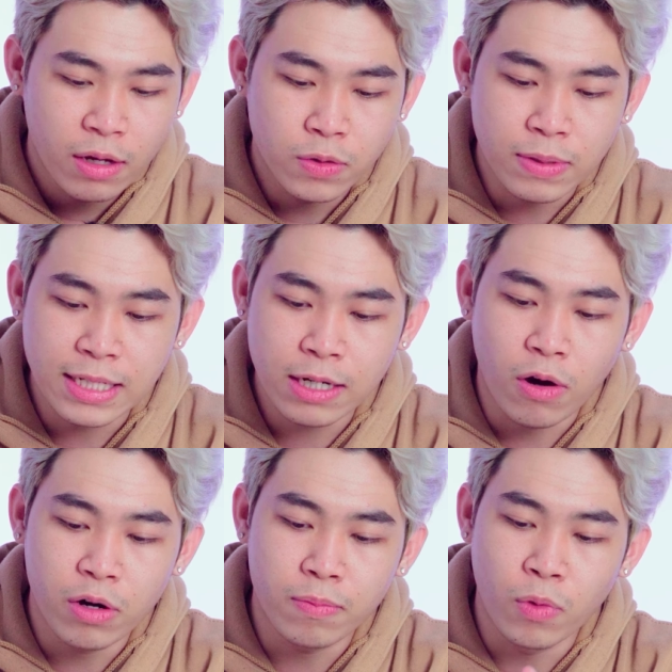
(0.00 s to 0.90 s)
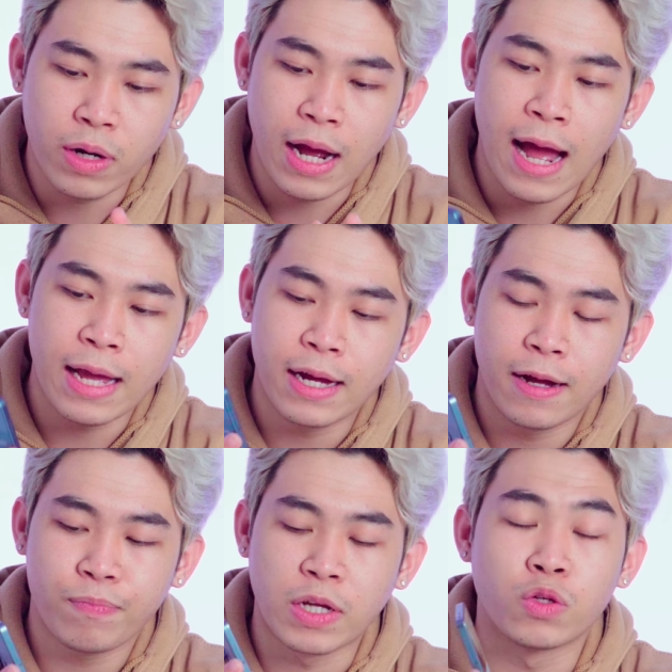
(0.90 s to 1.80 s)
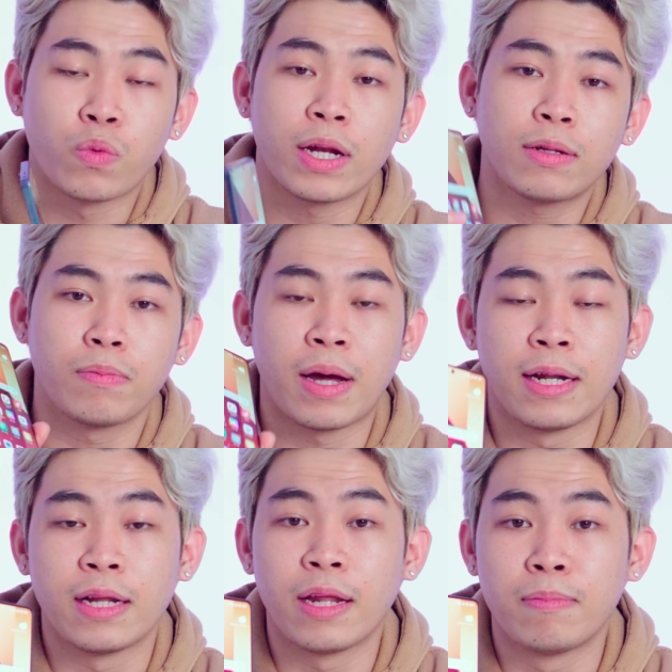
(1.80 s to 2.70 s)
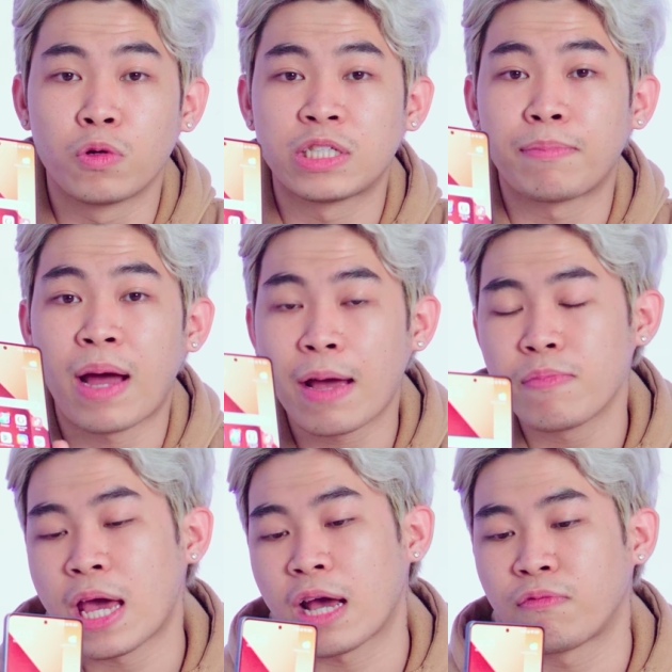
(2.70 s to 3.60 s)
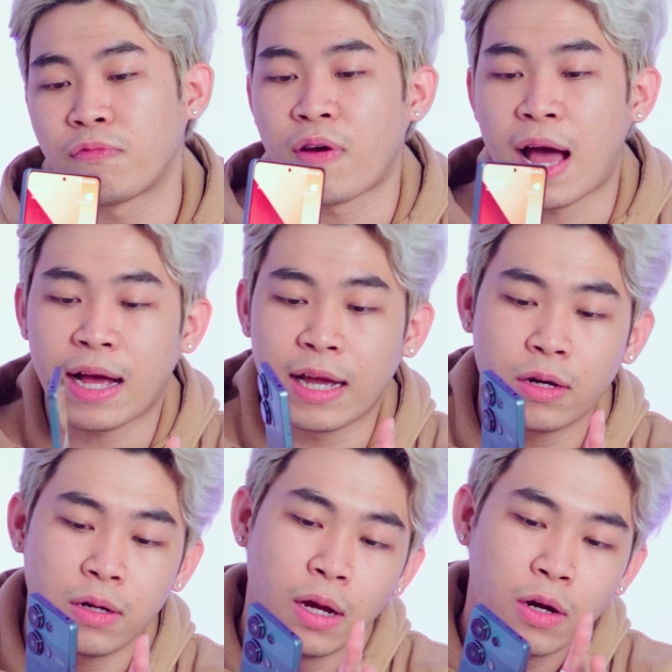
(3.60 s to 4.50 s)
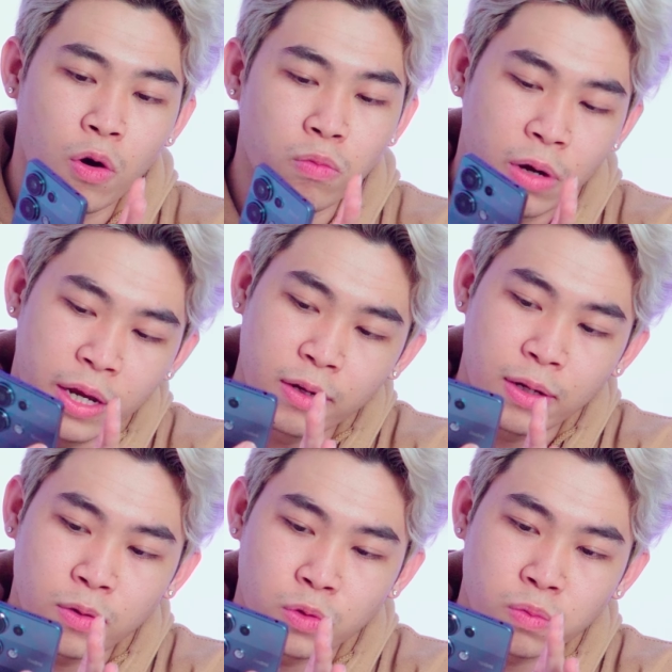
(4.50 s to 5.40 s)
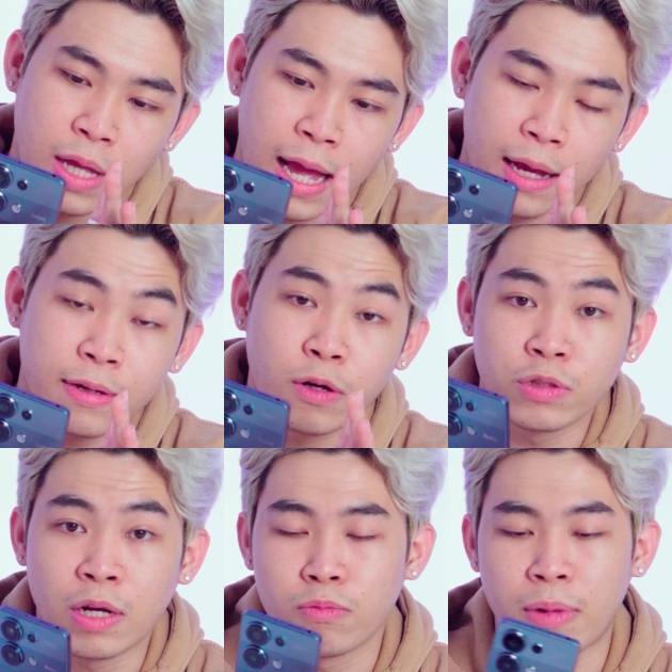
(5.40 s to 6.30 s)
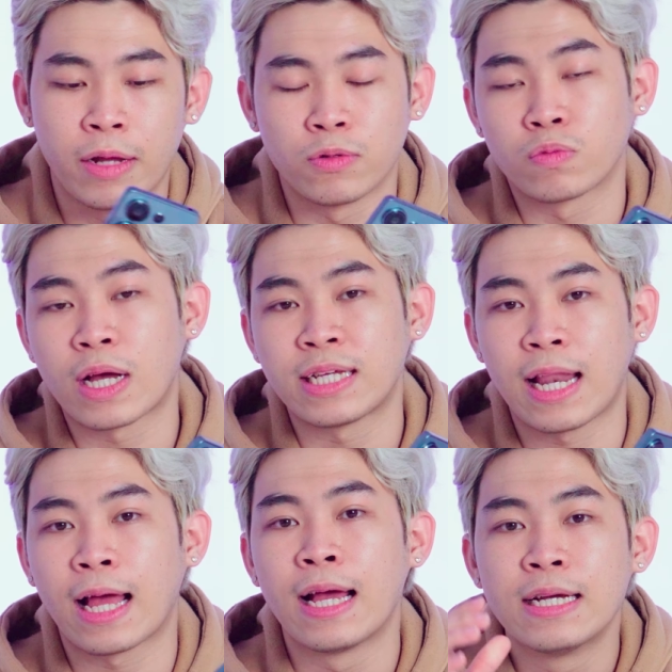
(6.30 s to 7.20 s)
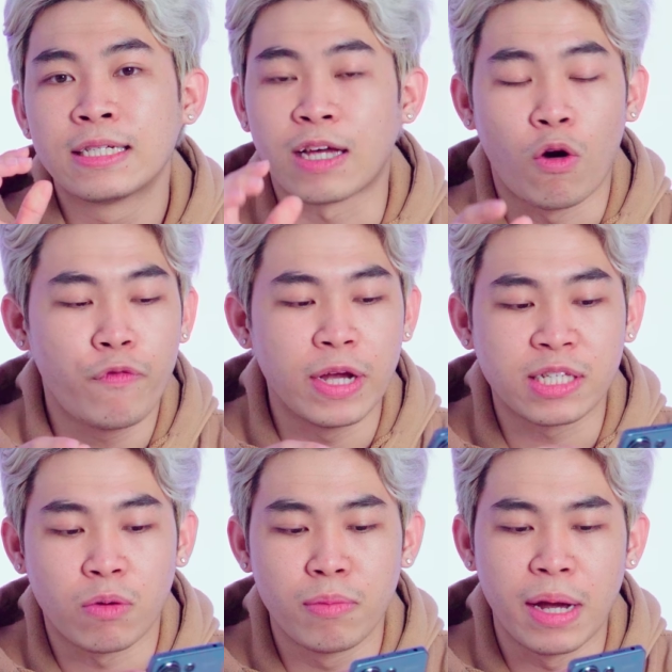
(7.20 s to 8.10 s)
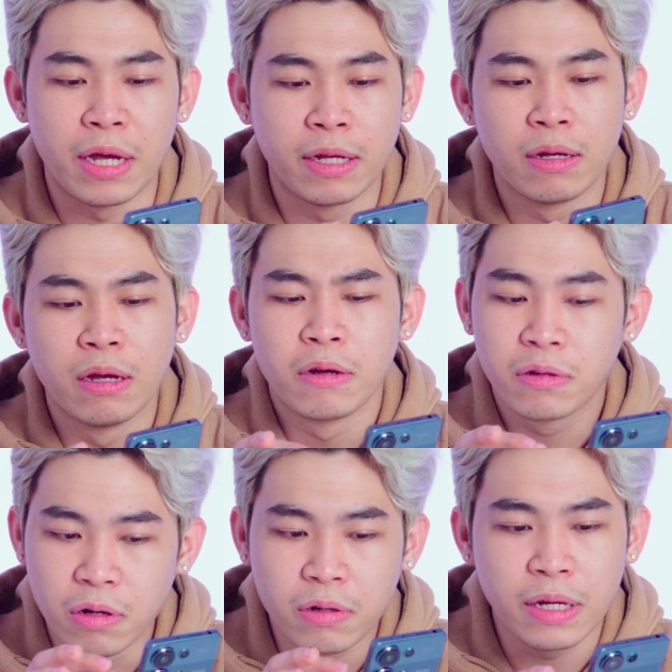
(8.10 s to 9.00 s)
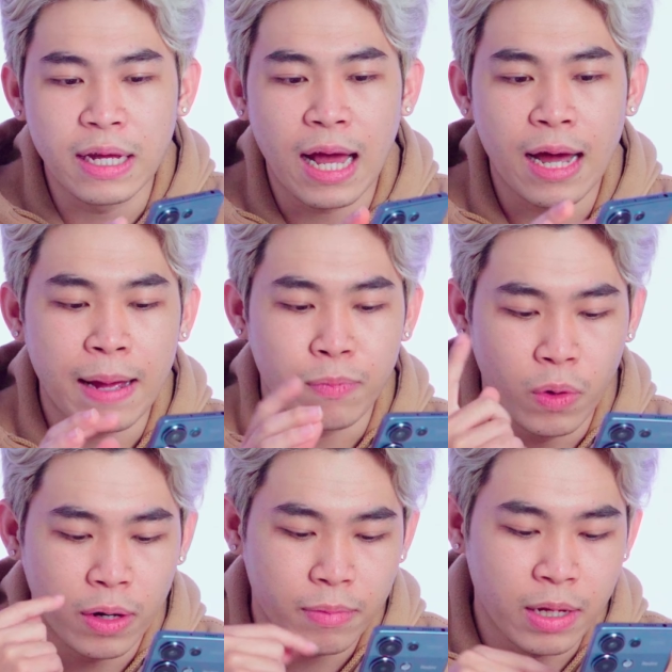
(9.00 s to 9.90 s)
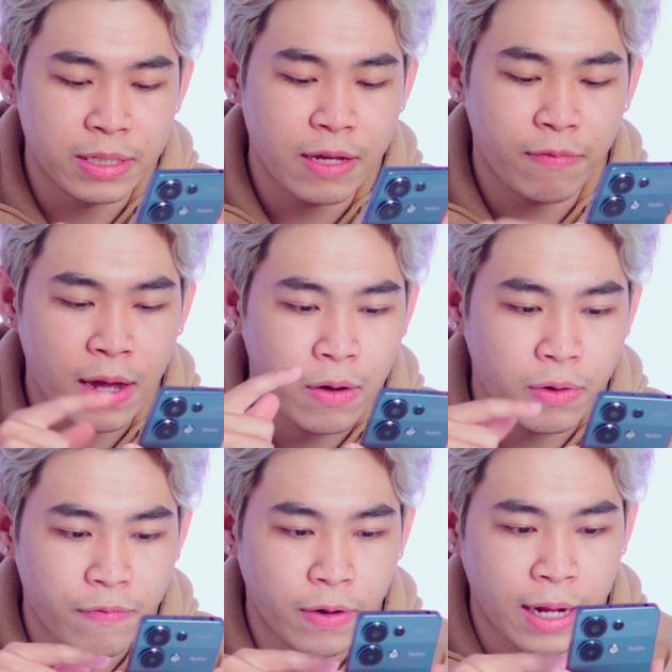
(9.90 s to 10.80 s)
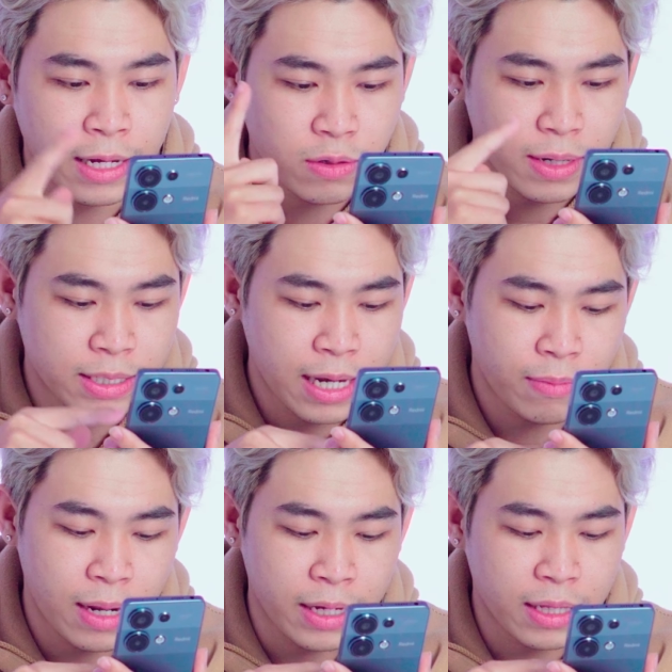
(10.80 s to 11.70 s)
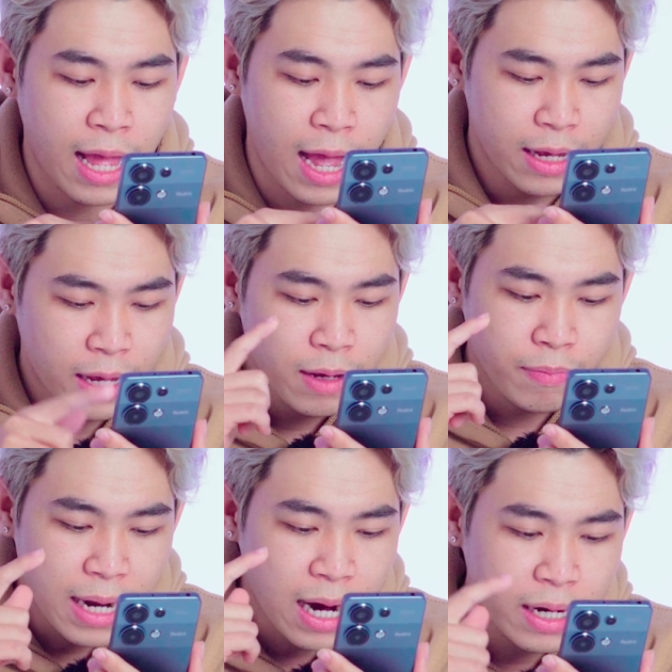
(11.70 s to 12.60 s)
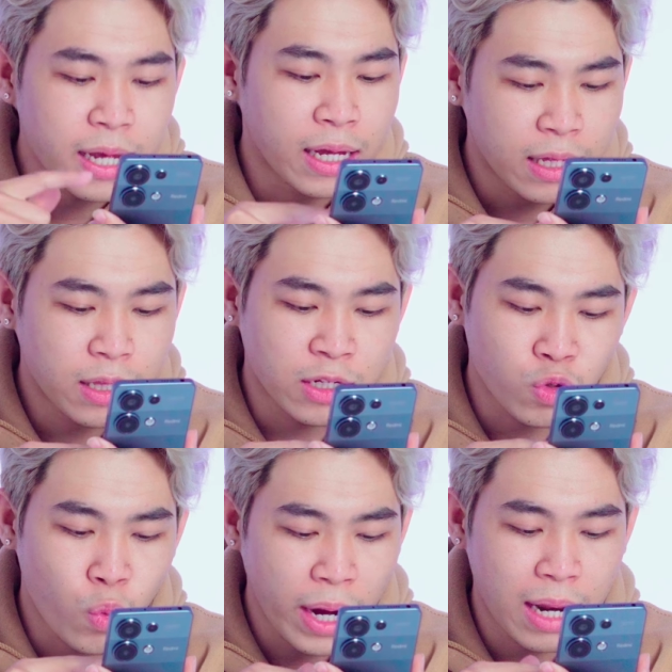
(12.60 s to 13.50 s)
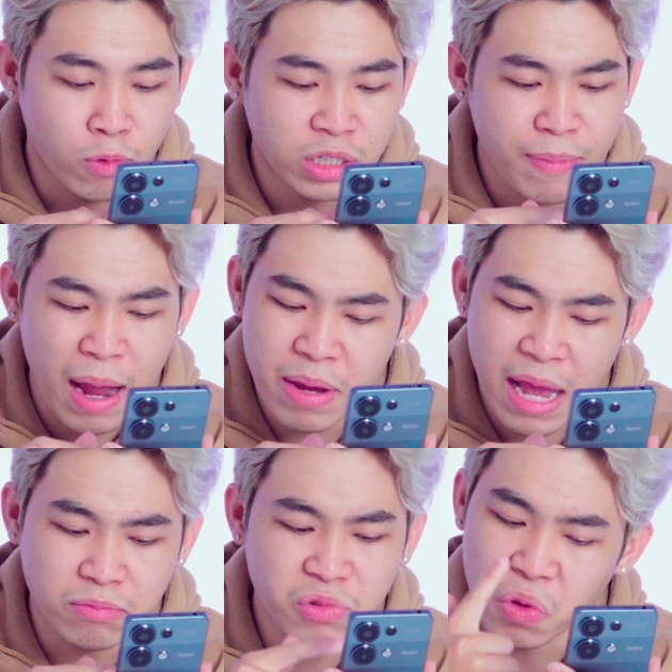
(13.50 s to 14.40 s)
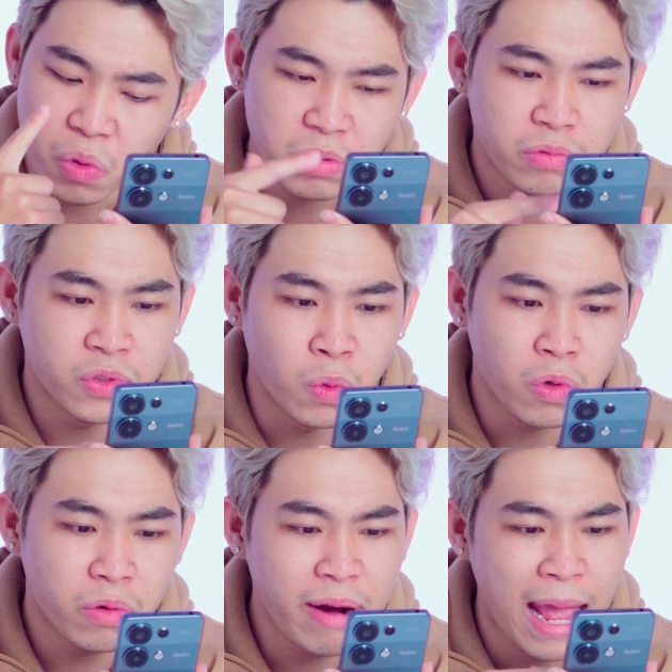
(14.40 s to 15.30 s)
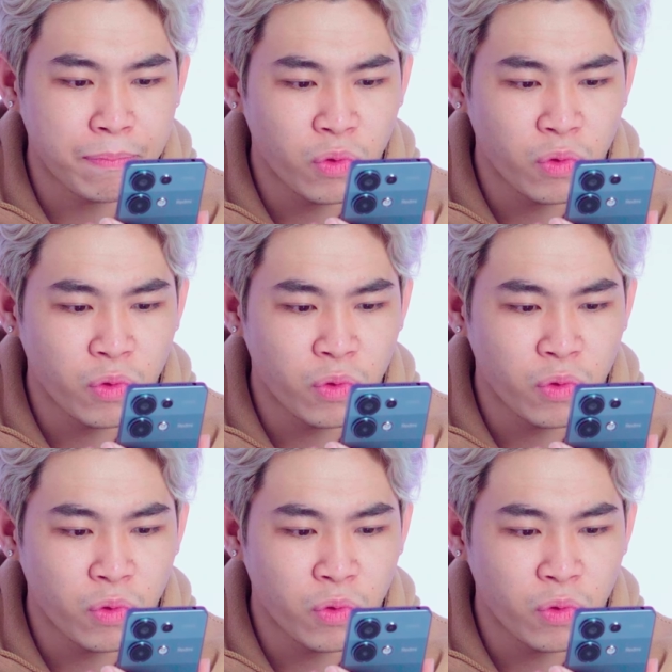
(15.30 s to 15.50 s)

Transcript: Chúng ta sẽ có được một cái tần số quét màn hình lên đến 120Hz và cái khung hình của chúng ta, cái độ rộng màn hình của chúng ta sẽ là 6,67 inch, cực kỳ là đẹp luôn. Bây giờ mình sẽ vào cái phần này cho các bạn xem là hiện tại mình đang để cái tần số quét là 120Hz rồi, dùng nó đẹp,